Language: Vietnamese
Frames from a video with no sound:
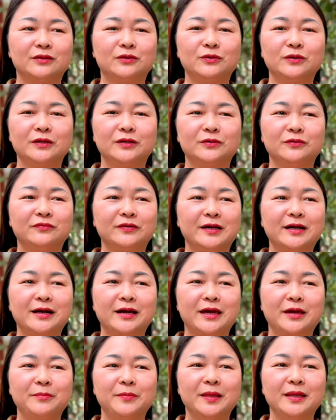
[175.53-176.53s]
tuổi đối với
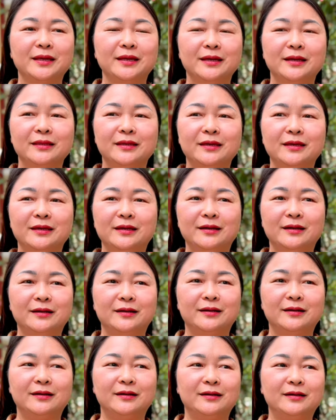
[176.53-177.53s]
các em thì
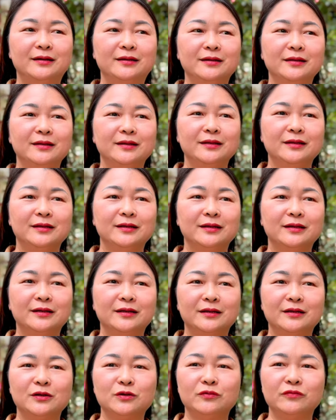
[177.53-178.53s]
à,
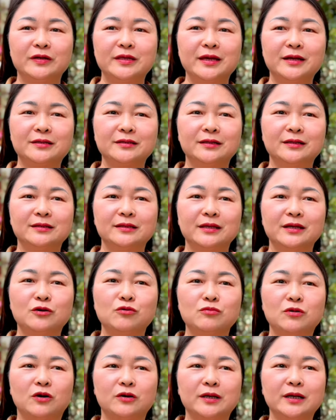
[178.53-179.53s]
à, đối với nhà trường thì
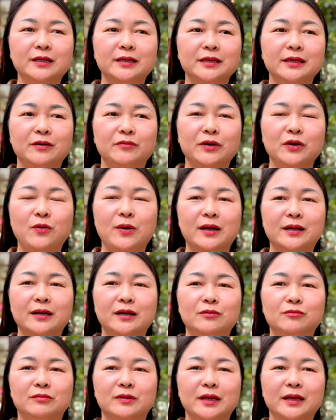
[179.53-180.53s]
cũng có rất là nhiều cái hoạt
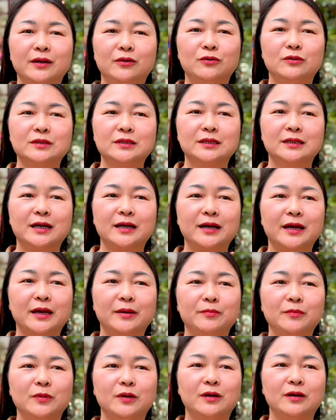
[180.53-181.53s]
động để hỗ trợ các
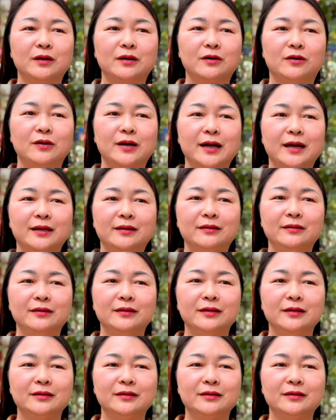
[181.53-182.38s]
em à, khó khăn